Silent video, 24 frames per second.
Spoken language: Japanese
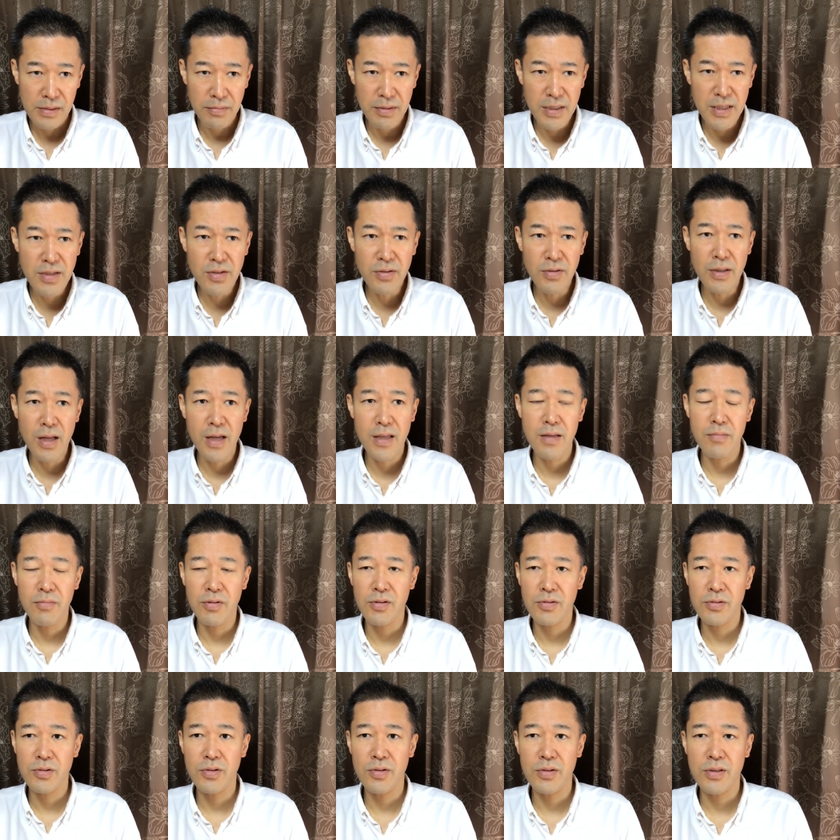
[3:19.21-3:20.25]
20代で
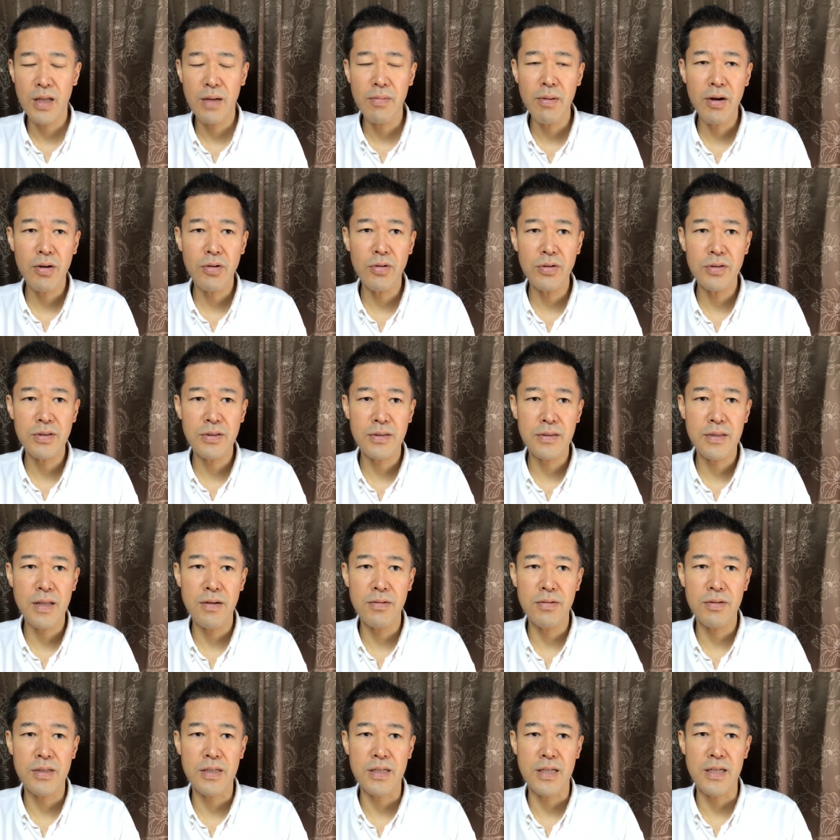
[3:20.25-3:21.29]
もそのタバコを吸って
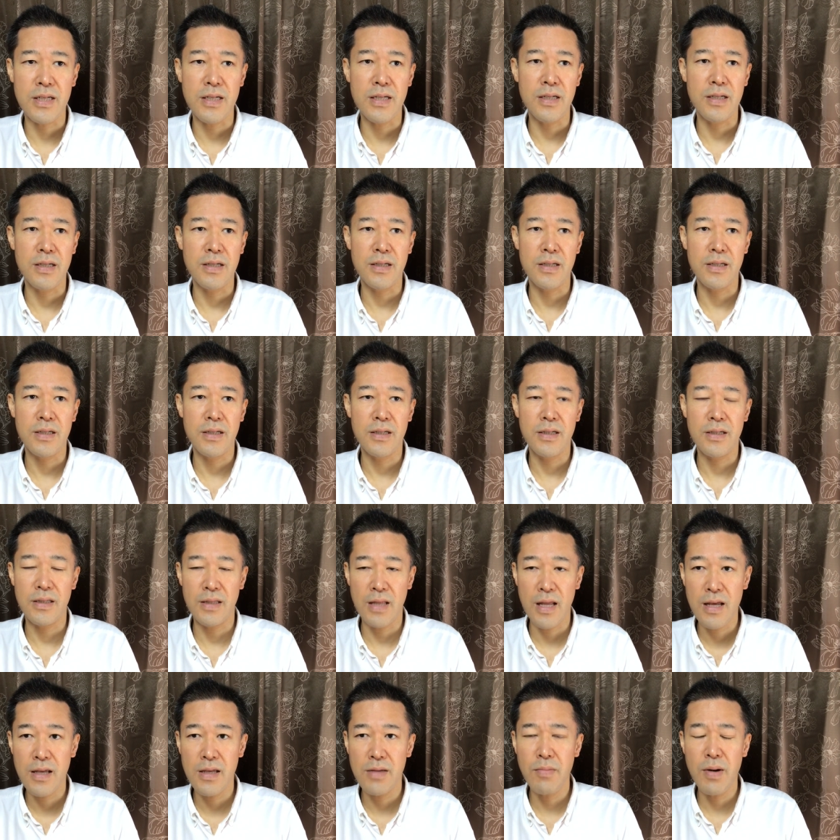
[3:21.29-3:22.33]
る時期
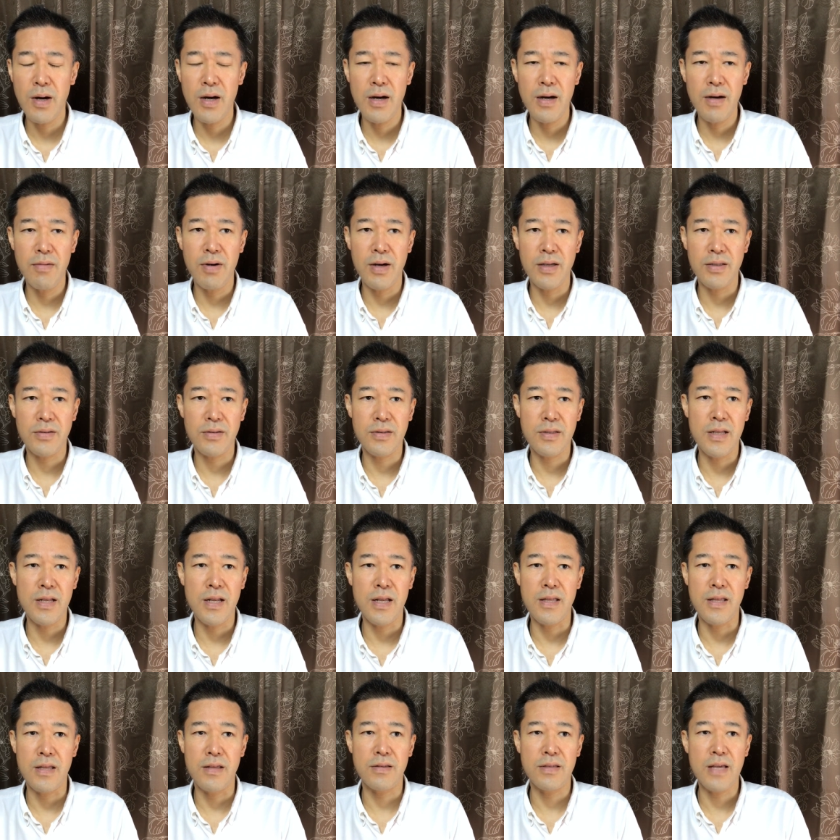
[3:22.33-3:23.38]
ね、今は吸ってな
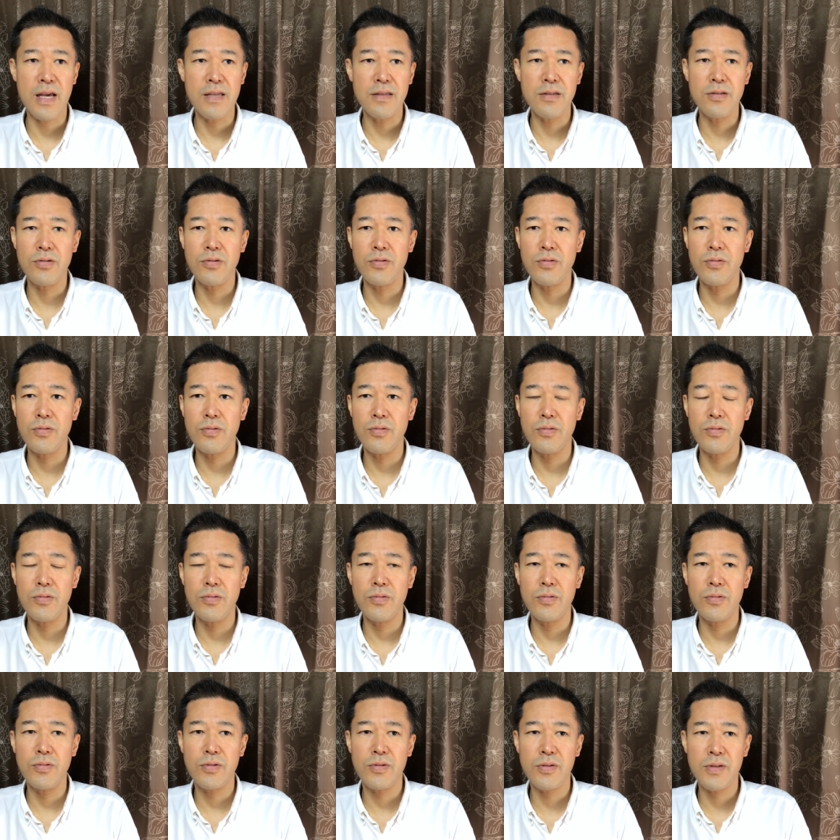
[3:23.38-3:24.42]
いです
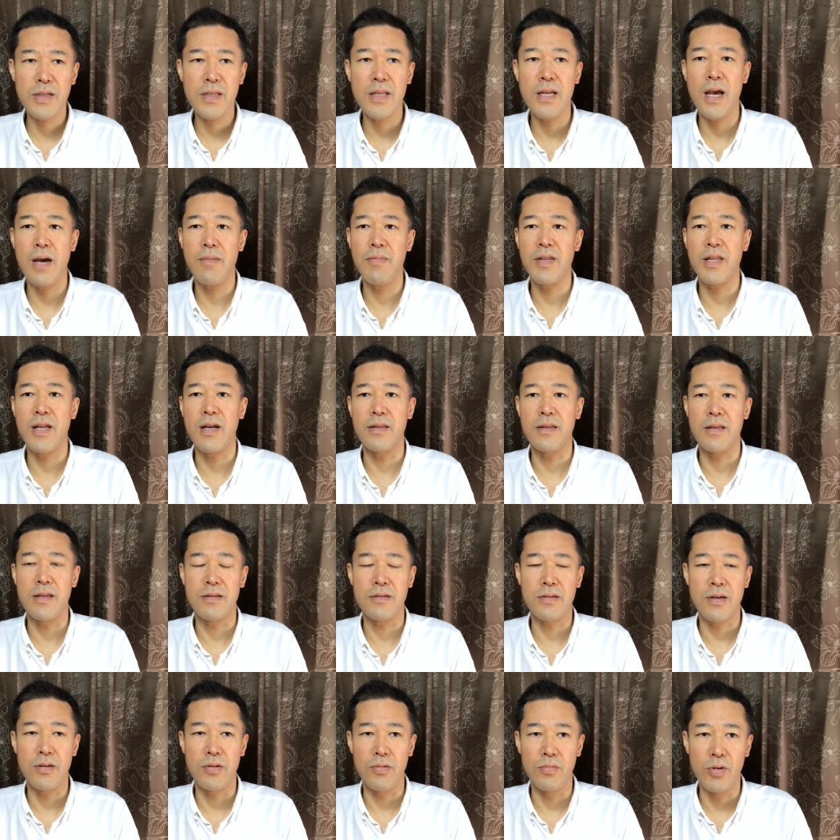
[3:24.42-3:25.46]
30過ぎでやめたんで
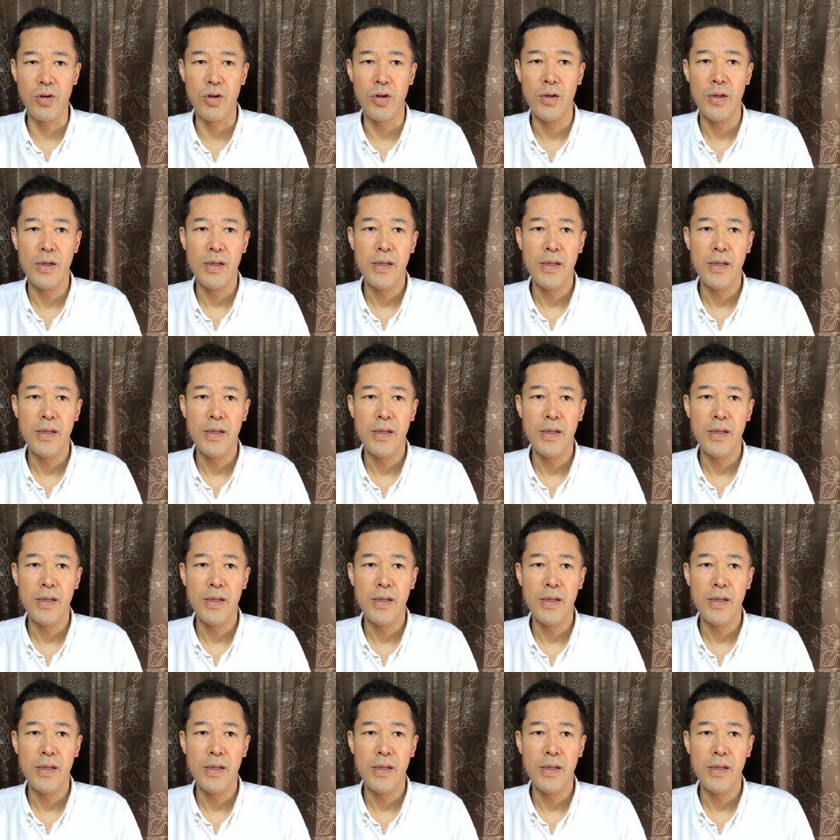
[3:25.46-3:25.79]
すけども、